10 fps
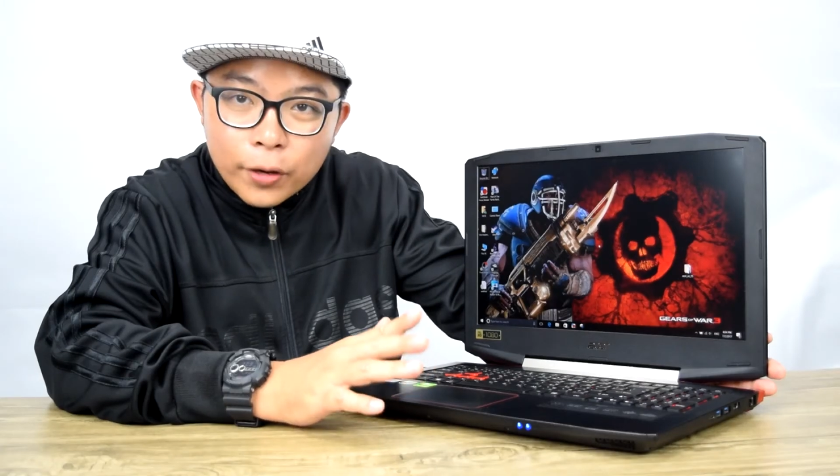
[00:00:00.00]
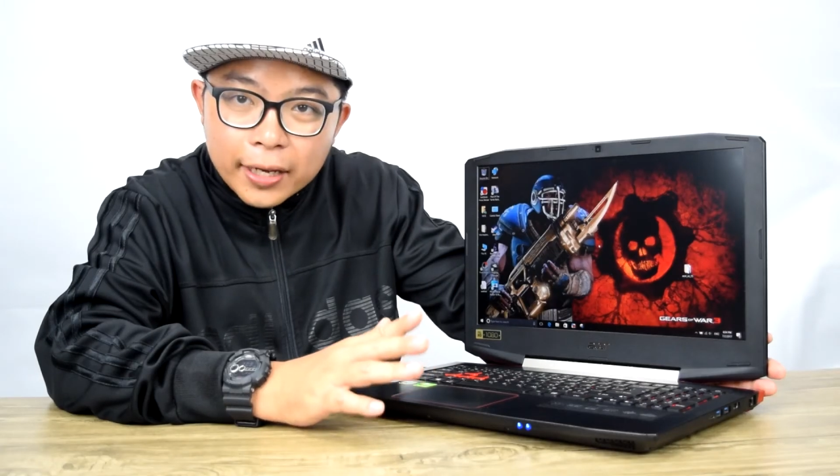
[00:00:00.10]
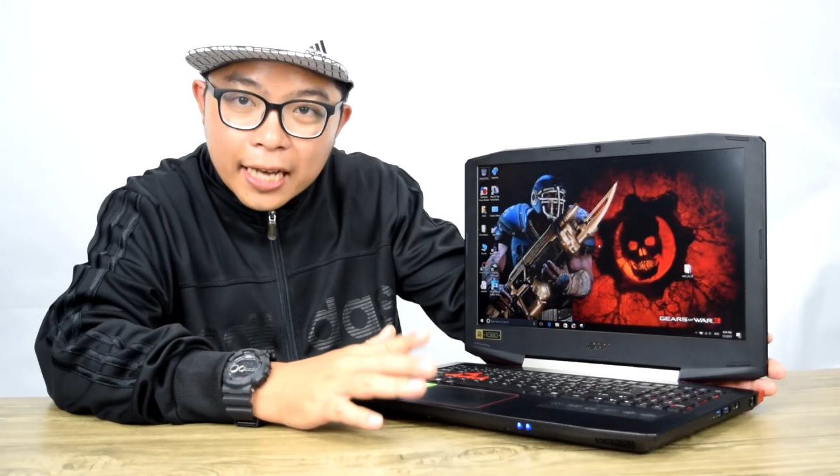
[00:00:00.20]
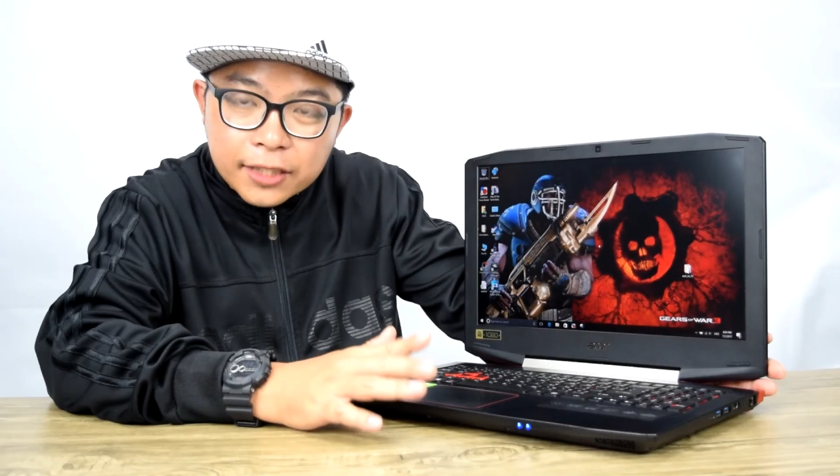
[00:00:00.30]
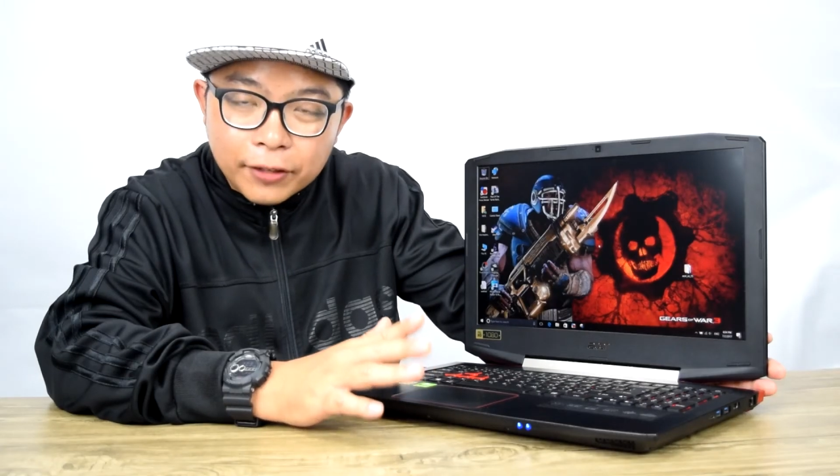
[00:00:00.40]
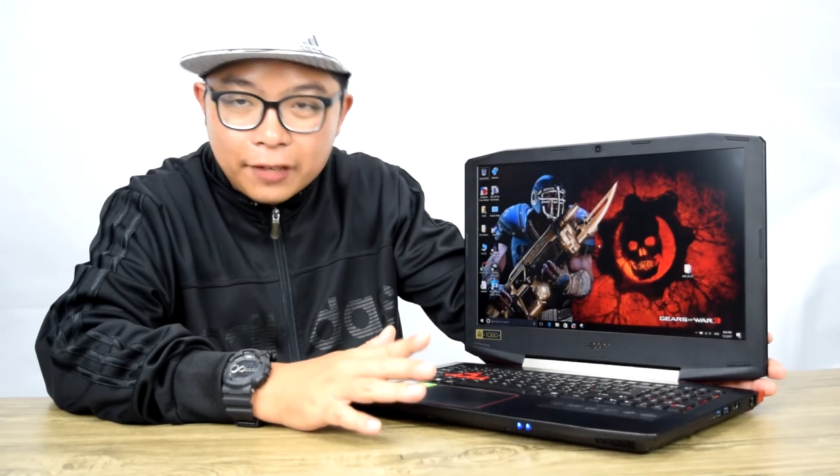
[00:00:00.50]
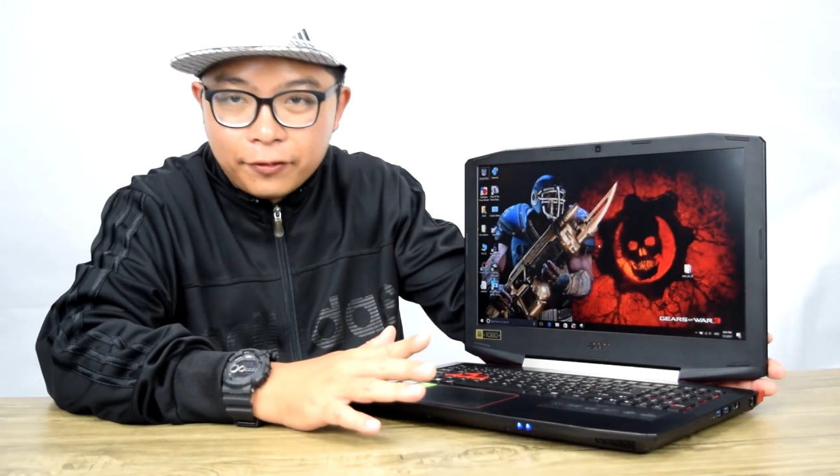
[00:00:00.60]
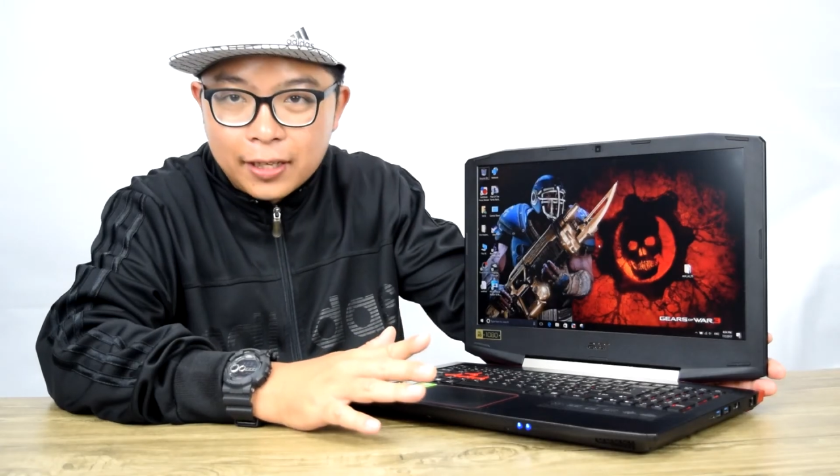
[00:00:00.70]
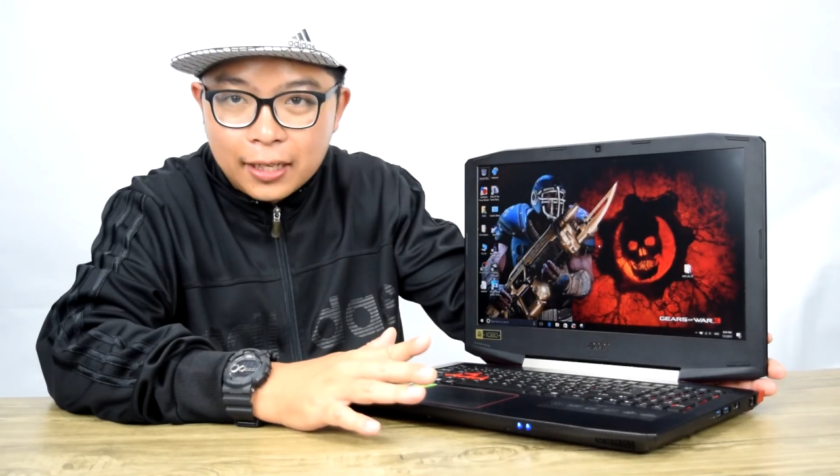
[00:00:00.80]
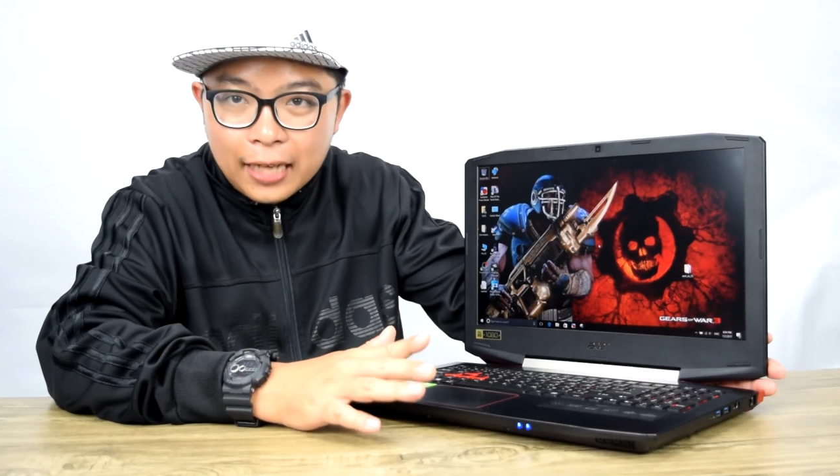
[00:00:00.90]
VX50
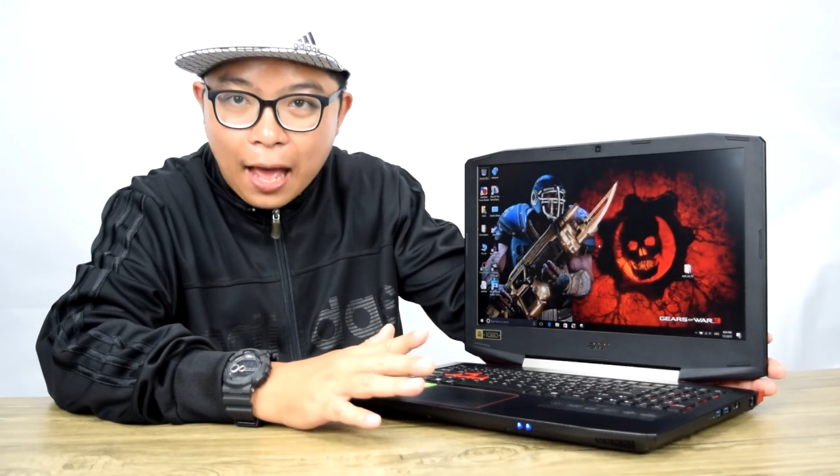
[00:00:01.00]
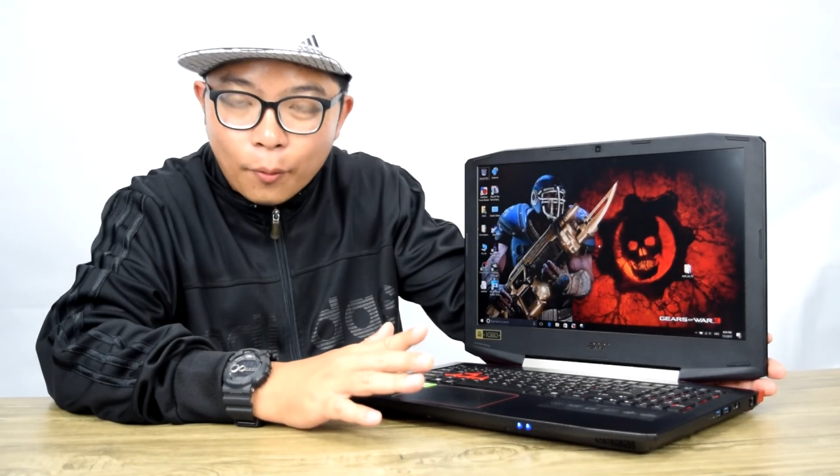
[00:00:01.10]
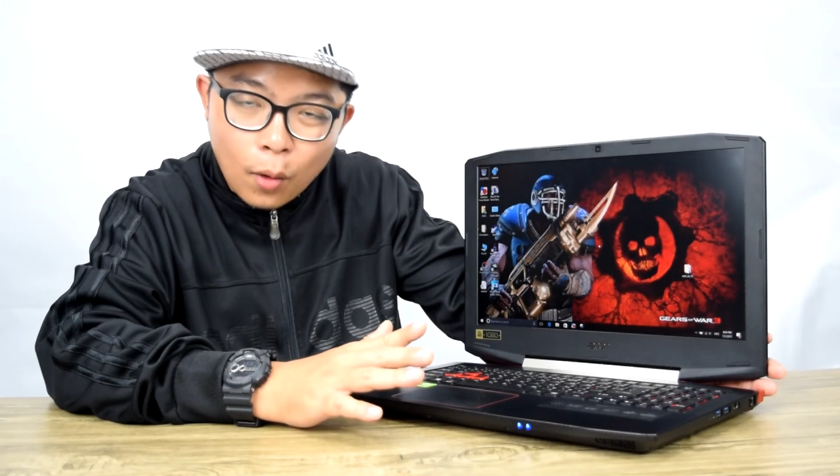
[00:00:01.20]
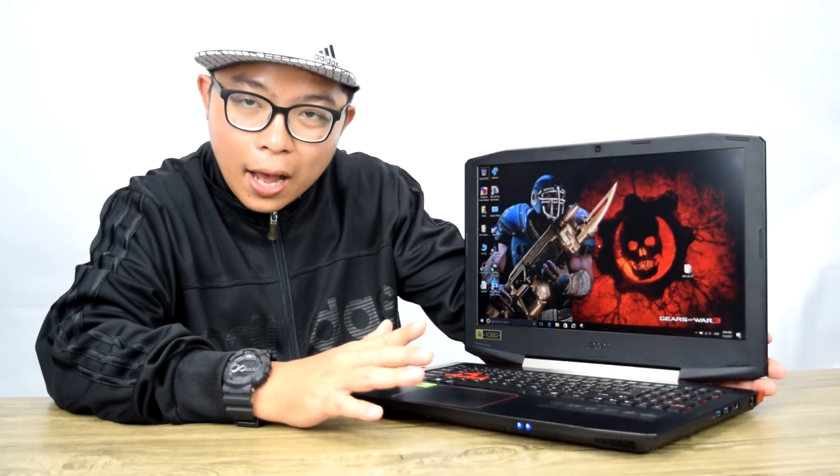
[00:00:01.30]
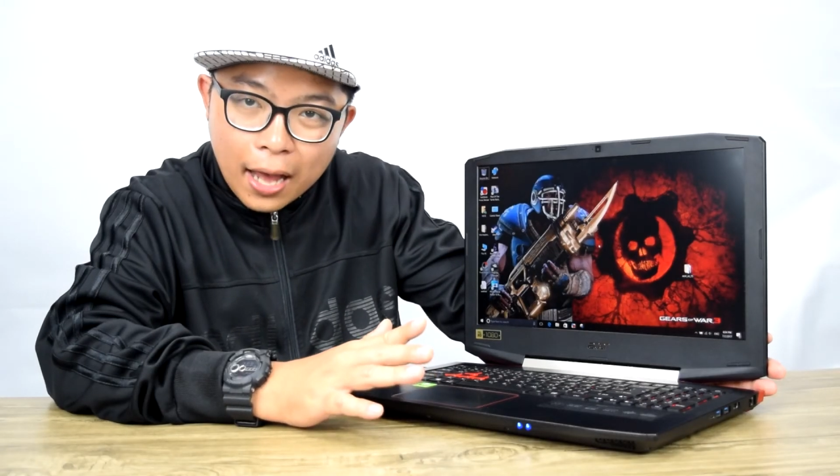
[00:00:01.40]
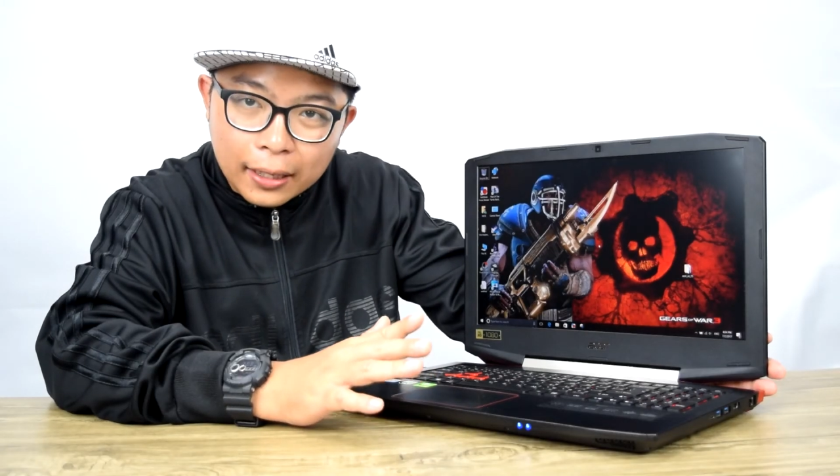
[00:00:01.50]
นะถามว่า